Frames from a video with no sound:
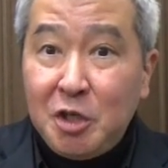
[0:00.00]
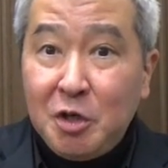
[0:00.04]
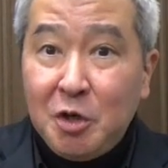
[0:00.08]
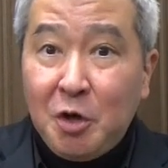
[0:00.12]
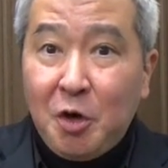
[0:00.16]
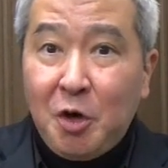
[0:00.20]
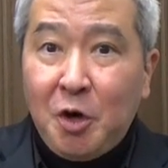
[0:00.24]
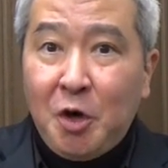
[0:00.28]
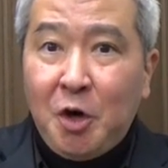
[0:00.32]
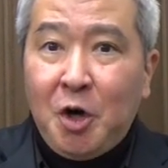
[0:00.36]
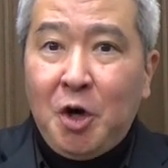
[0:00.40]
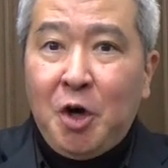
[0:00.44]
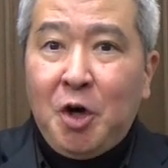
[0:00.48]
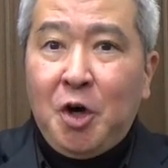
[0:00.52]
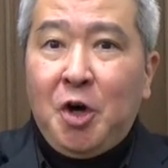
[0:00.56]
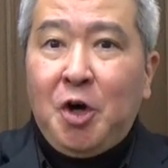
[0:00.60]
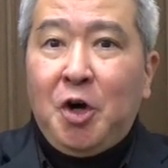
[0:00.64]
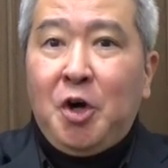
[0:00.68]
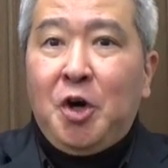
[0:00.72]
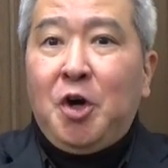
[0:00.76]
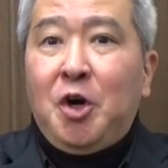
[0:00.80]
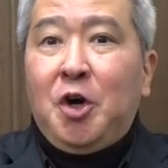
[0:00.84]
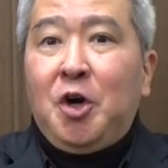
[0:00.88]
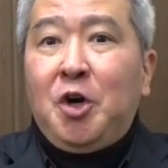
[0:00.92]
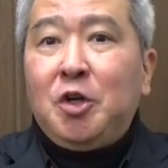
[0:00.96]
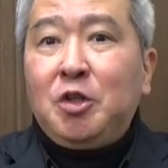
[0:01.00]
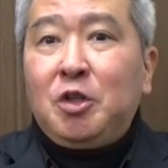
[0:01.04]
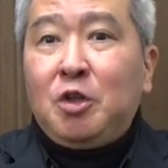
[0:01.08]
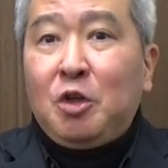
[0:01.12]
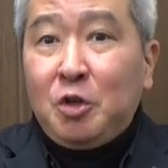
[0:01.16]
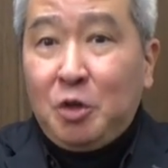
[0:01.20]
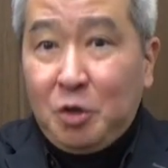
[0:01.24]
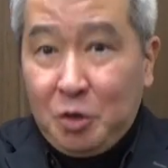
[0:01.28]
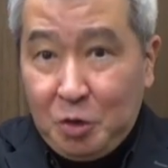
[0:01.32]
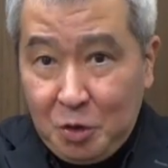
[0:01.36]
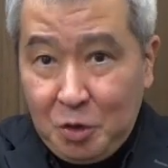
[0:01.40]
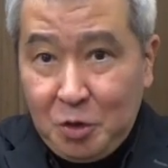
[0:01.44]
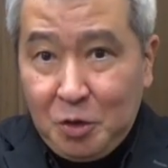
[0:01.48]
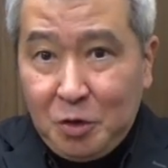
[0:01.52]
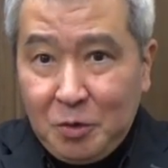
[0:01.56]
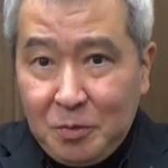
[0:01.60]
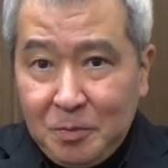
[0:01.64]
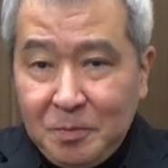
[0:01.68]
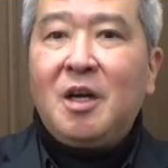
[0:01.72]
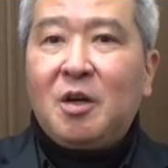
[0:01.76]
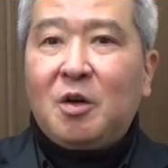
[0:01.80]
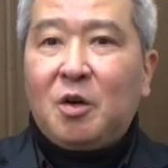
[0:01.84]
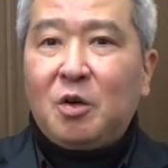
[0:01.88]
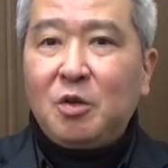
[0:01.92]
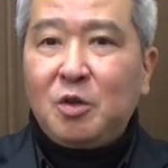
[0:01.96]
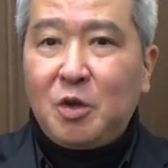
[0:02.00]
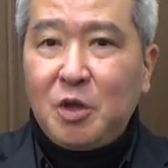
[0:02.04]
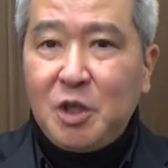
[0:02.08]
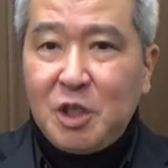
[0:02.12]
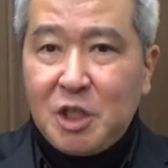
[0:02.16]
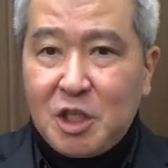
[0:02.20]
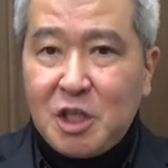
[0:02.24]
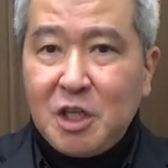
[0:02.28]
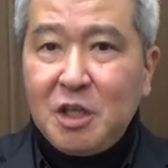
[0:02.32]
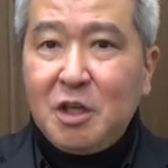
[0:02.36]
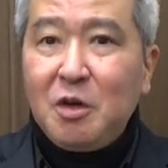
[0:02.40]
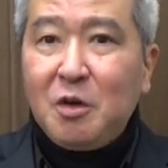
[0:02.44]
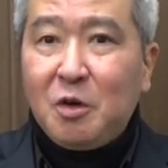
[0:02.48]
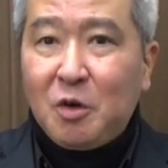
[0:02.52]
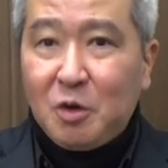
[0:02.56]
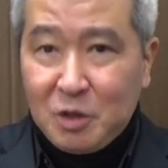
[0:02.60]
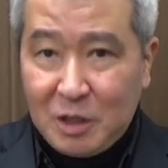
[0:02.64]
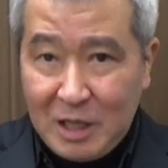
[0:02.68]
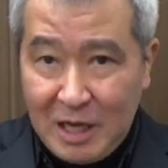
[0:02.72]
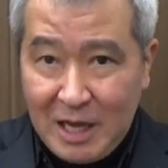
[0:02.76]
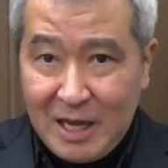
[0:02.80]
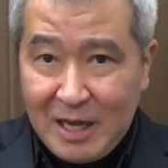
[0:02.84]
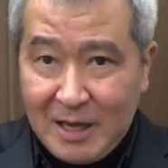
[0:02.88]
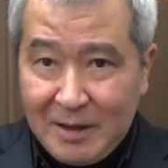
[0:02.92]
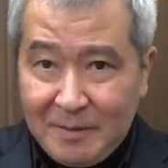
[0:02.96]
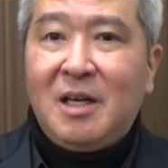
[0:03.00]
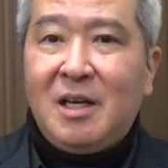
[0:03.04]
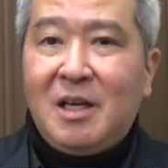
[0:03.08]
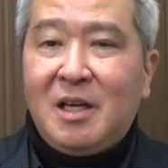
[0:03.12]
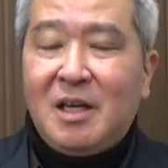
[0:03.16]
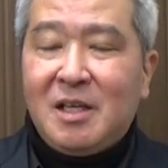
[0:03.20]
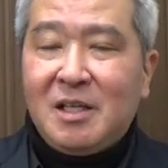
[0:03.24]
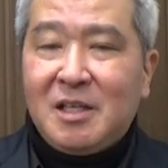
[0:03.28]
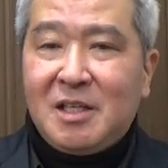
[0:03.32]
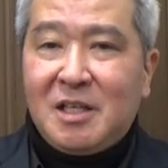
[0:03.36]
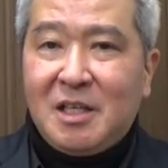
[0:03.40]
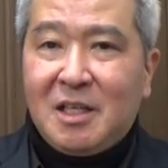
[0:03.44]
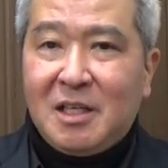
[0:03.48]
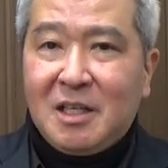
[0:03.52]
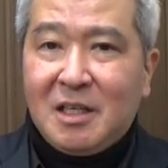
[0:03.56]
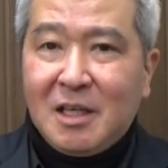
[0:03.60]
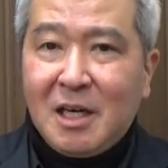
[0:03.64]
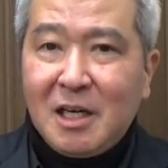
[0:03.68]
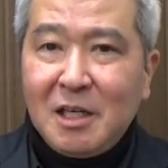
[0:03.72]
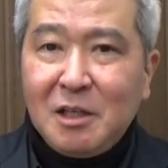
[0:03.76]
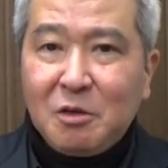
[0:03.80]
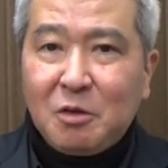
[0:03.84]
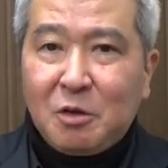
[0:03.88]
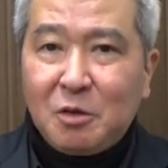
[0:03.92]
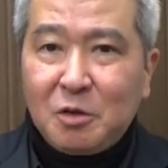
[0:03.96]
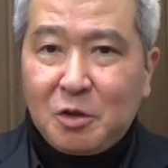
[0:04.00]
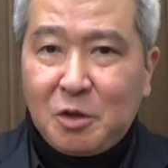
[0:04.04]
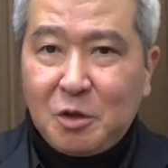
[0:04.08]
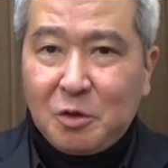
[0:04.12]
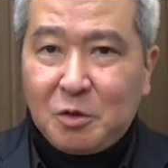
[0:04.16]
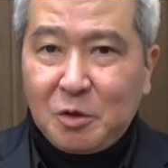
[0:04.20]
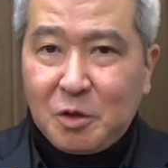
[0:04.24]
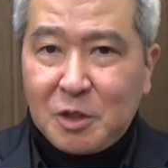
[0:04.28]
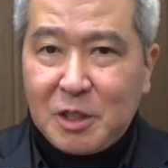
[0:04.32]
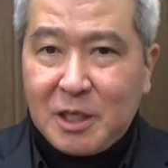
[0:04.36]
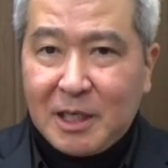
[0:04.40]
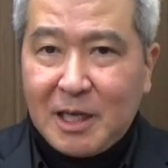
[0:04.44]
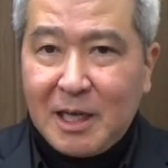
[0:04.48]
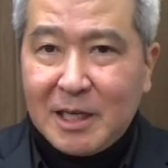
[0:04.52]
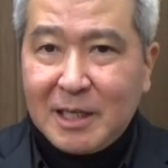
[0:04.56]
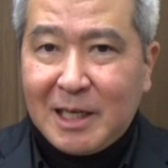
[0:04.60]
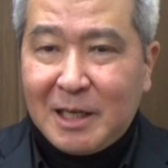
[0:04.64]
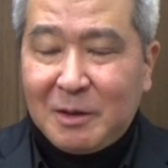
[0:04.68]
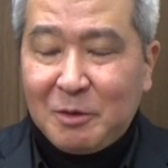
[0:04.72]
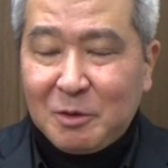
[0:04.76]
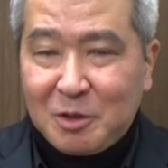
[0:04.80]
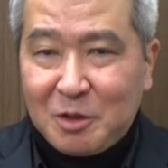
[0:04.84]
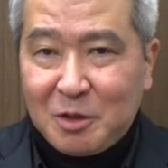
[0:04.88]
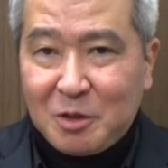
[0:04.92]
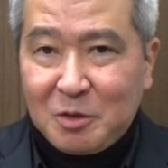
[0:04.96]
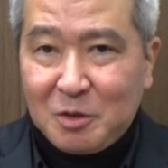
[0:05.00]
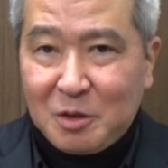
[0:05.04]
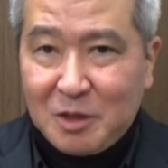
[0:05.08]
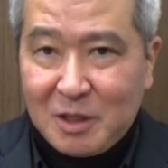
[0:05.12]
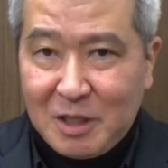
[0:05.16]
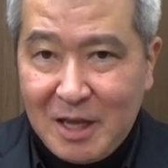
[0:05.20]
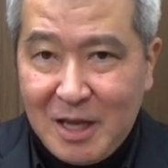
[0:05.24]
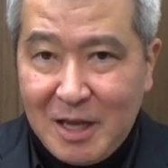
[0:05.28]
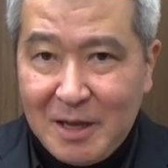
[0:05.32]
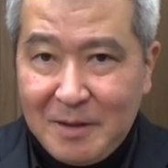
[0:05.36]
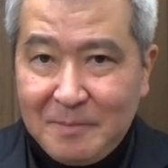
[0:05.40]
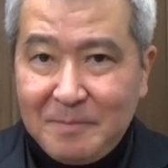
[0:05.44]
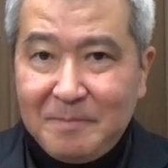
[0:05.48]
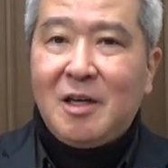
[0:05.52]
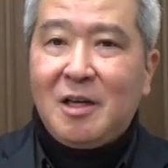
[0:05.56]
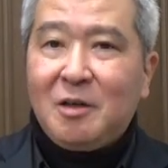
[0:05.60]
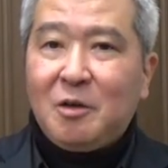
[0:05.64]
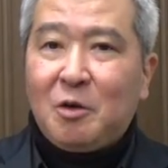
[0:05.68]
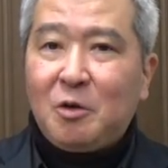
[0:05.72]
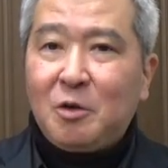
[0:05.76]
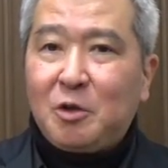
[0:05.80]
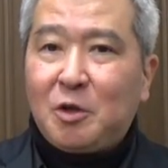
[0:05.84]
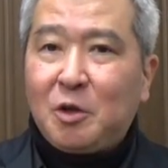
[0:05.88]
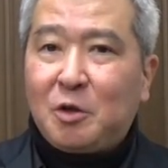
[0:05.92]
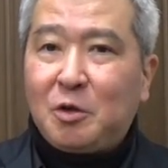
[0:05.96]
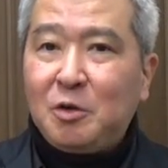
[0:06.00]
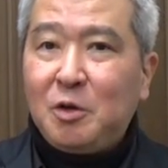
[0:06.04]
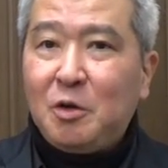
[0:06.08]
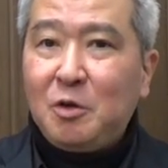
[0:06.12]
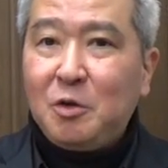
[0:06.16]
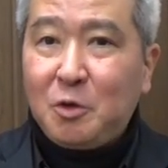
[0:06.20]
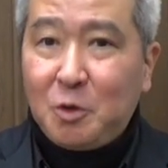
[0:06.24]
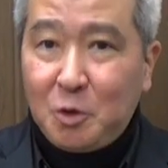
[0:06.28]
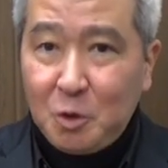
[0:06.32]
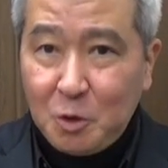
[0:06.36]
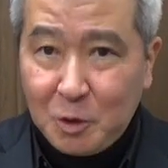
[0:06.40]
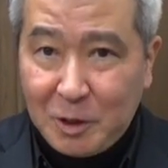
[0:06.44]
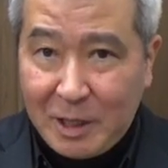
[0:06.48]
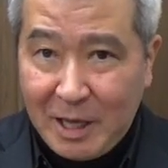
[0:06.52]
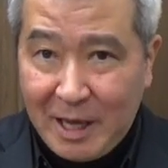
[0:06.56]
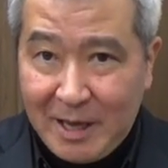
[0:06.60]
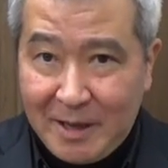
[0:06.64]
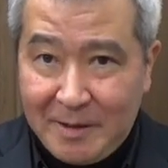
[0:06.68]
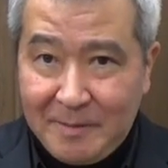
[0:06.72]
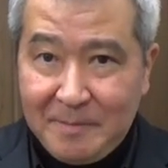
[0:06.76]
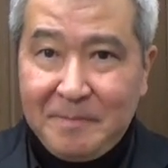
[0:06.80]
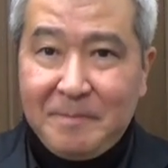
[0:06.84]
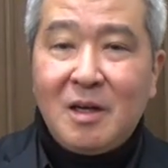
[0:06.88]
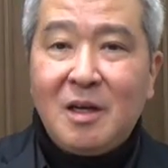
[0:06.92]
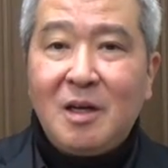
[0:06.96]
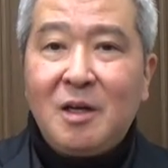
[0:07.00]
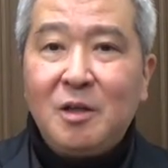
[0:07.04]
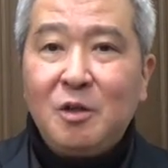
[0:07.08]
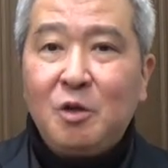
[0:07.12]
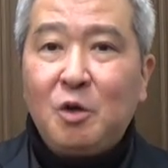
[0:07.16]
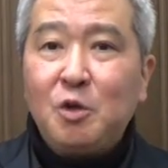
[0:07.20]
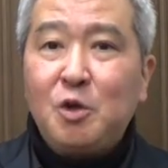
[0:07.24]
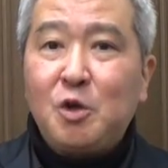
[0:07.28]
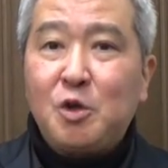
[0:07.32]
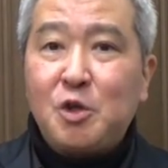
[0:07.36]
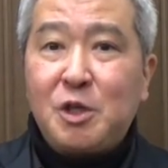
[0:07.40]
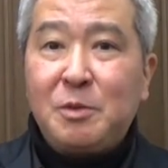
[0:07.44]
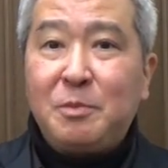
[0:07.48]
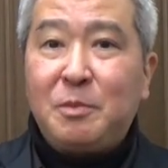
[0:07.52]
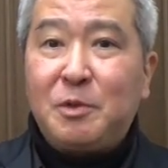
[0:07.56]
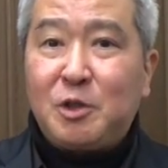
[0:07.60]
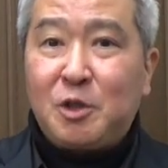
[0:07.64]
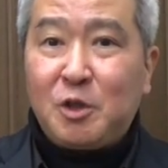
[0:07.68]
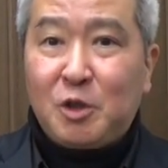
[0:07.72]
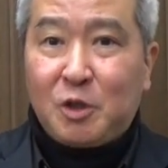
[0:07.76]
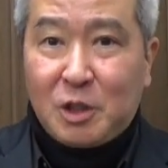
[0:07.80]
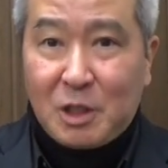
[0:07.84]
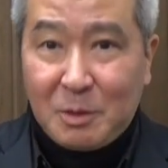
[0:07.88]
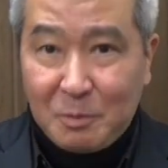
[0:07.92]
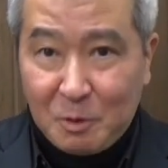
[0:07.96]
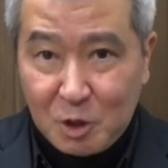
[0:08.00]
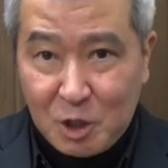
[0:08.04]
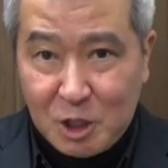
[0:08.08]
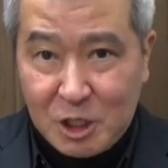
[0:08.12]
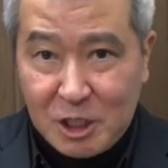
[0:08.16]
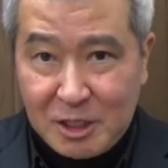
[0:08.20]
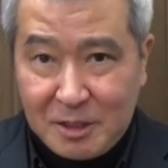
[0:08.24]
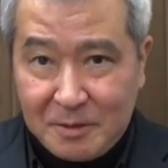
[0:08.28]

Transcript: をというこの1行でしっかりとこの曲の世界観を作ってこの曲の風景登場人物の気持